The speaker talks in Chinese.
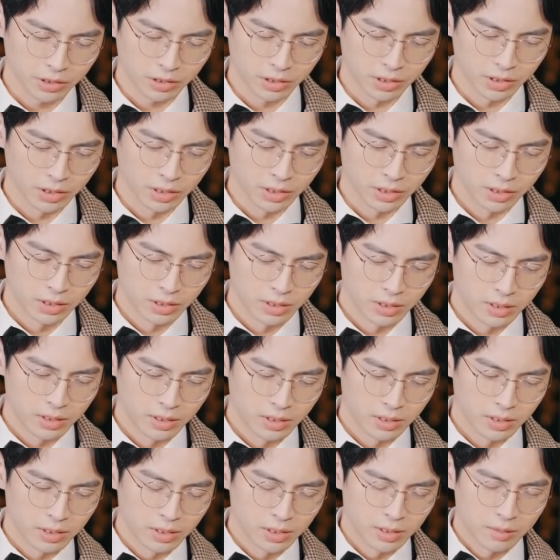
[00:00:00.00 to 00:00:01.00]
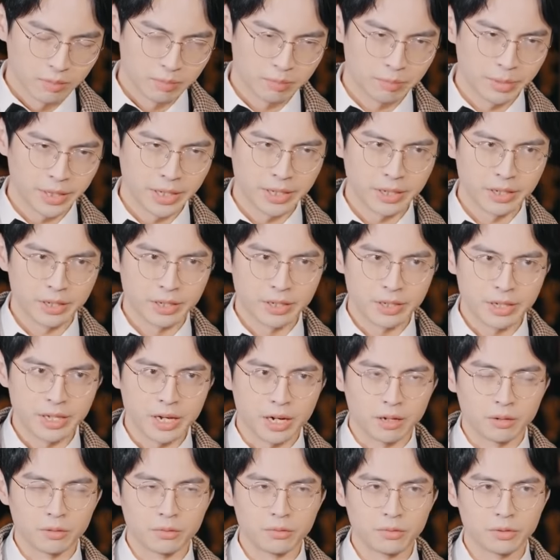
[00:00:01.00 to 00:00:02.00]
时被
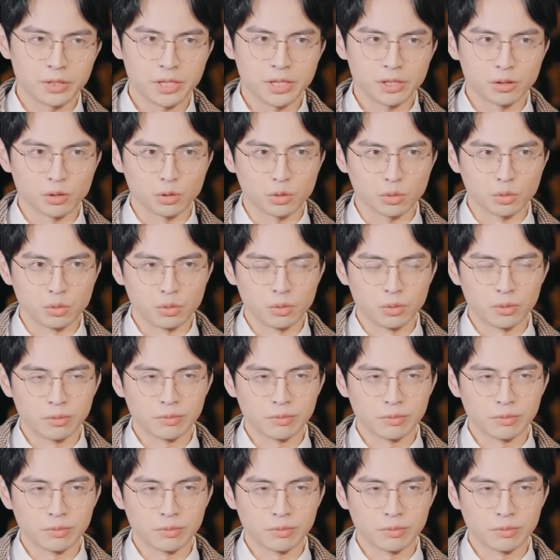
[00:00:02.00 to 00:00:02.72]
养父禁足，